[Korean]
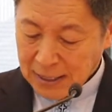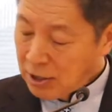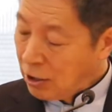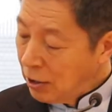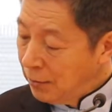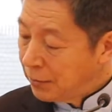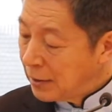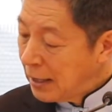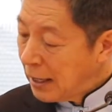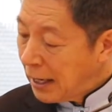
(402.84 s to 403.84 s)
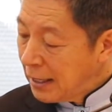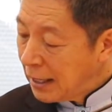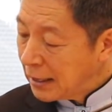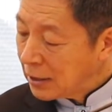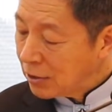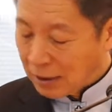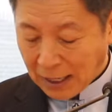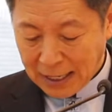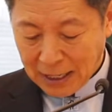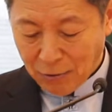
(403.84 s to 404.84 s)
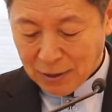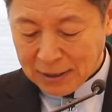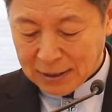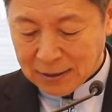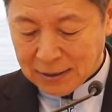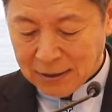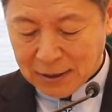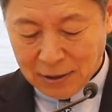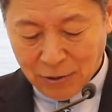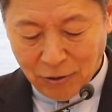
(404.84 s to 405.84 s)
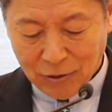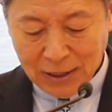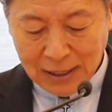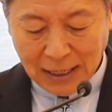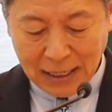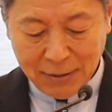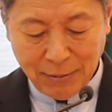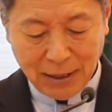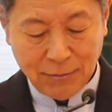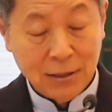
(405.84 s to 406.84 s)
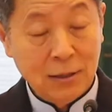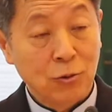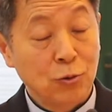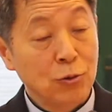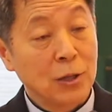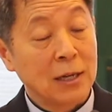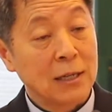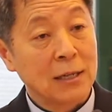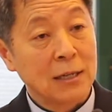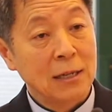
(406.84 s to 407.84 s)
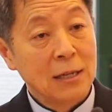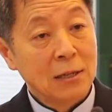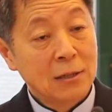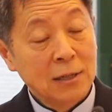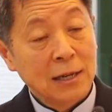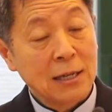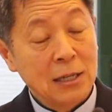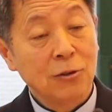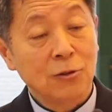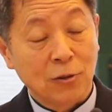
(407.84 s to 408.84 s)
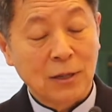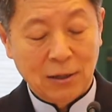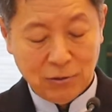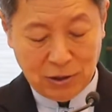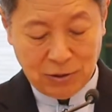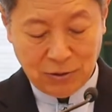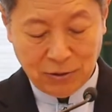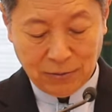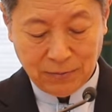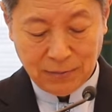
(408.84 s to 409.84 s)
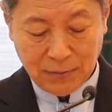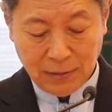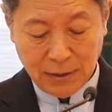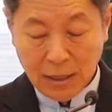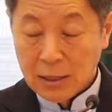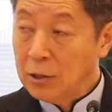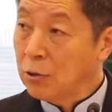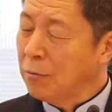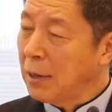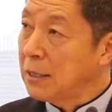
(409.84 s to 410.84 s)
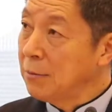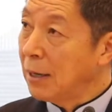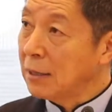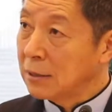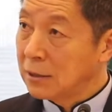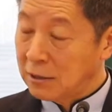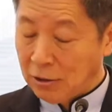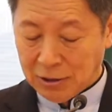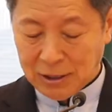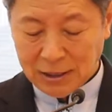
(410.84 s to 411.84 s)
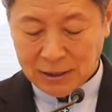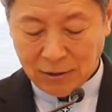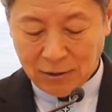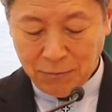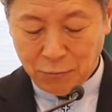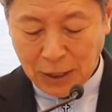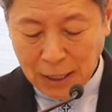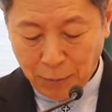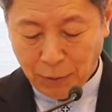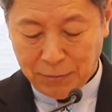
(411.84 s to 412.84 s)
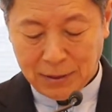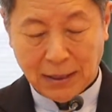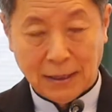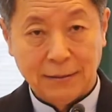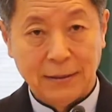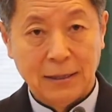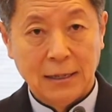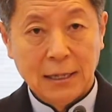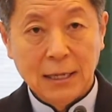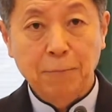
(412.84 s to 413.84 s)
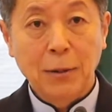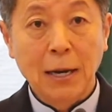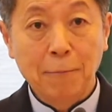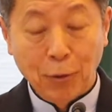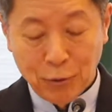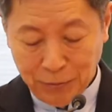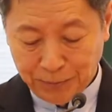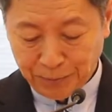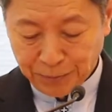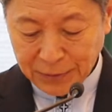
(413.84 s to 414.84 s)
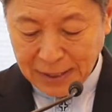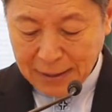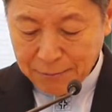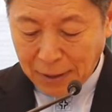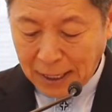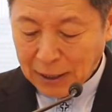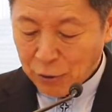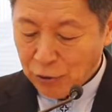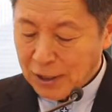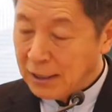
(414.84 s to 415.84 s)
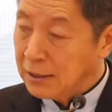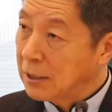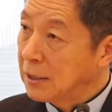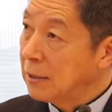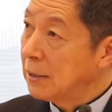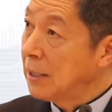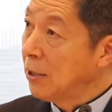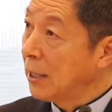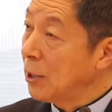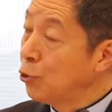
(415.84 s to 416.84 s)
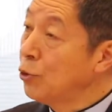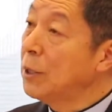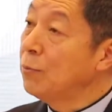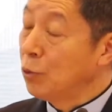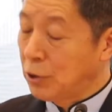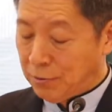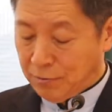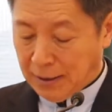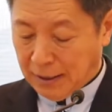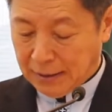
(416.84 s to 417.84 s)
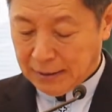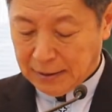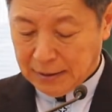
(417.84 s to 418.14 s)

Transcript: 이처럼 하나님께서 가라고 하신그 길로 가기만 하면 이런 순탄한 길이 그들에게 이루어졌다는 것이죠. 그리고 마지막 정착지였던 빌립보입니다. 이 빌립보는 마게도냐 지역의 중심 도시입니다.